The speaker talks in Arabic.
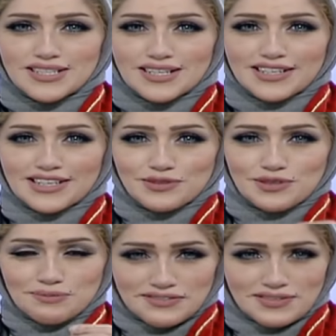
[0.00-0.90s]
الله عليها
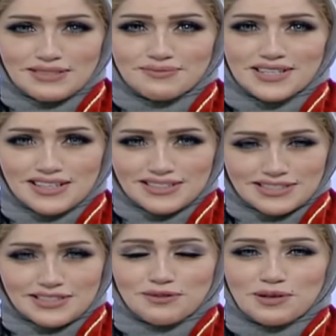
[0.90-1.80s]
وامي فاطمه
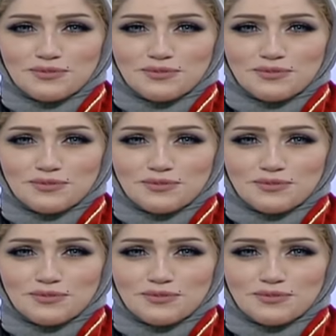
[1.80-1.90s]
الله يطول